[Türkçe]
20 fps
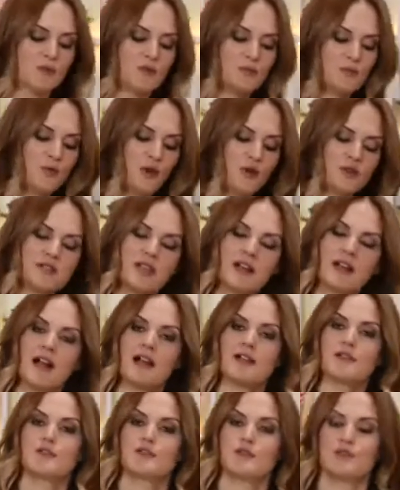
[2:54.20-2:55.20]
bugün
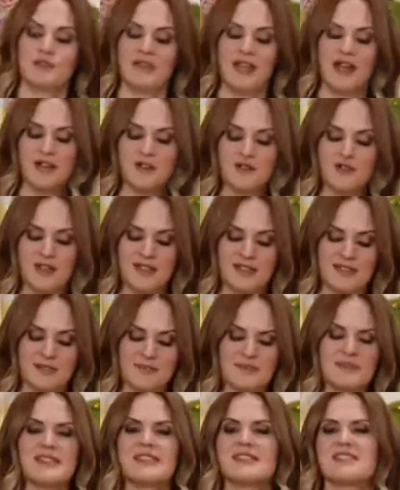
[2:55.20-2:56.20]
portakal suyu tercih
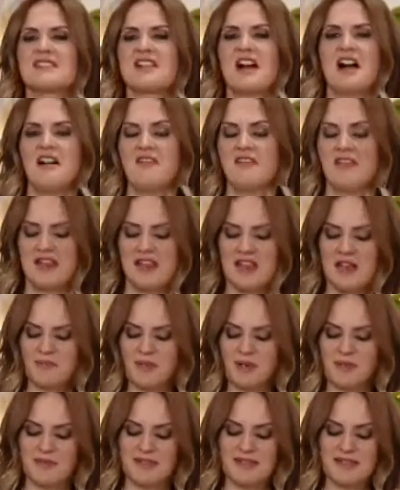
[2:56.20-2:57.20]
ettim. Siz kahveyle
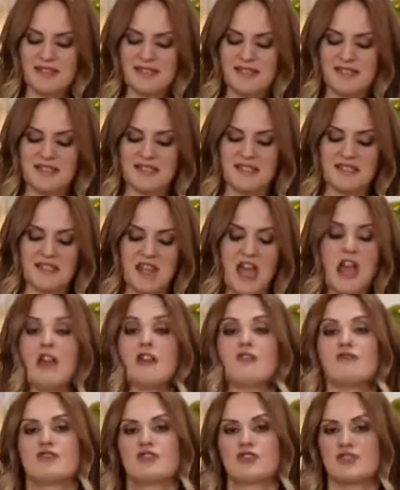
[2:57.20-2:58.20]
yapabilirsiniz,
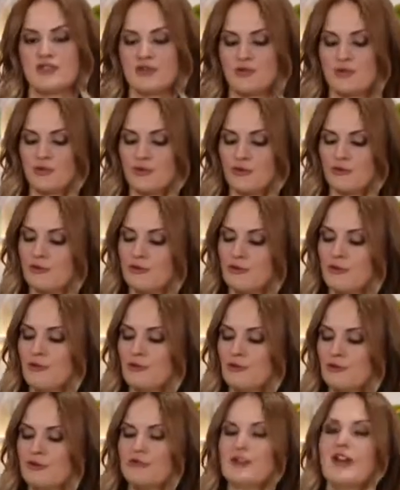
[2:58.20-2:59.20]
vişne suyuyla
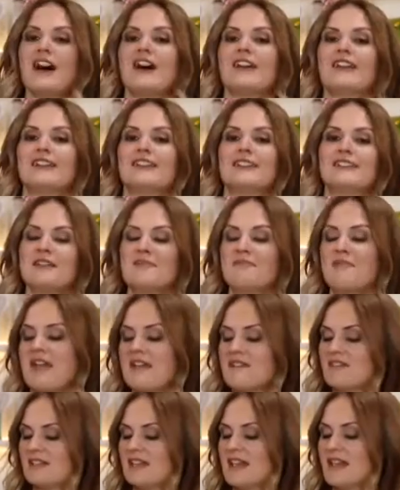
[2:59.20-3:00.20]
olur, aralarına
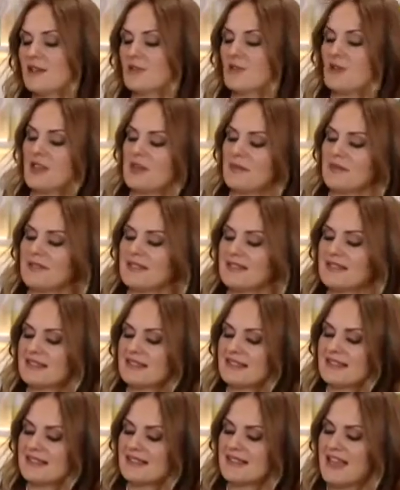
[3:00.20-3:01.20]
meyveler
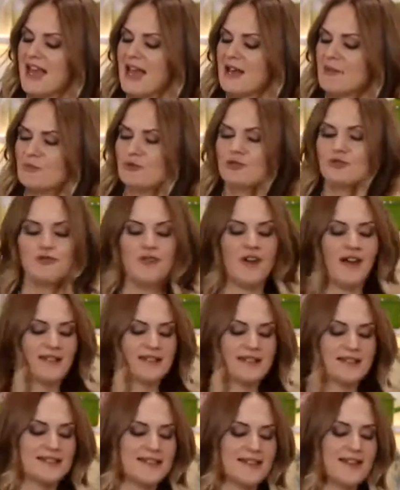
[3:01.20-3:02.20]
koyabilirsiniz.
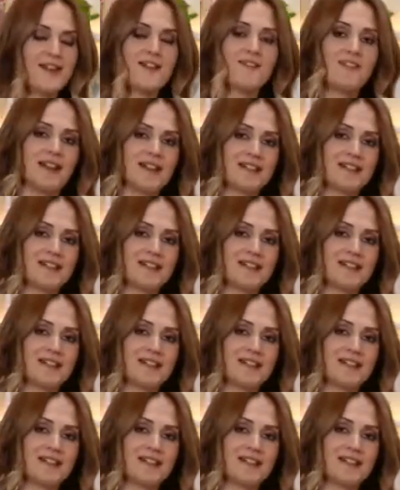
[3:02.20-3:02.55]
Mutfağınızda ne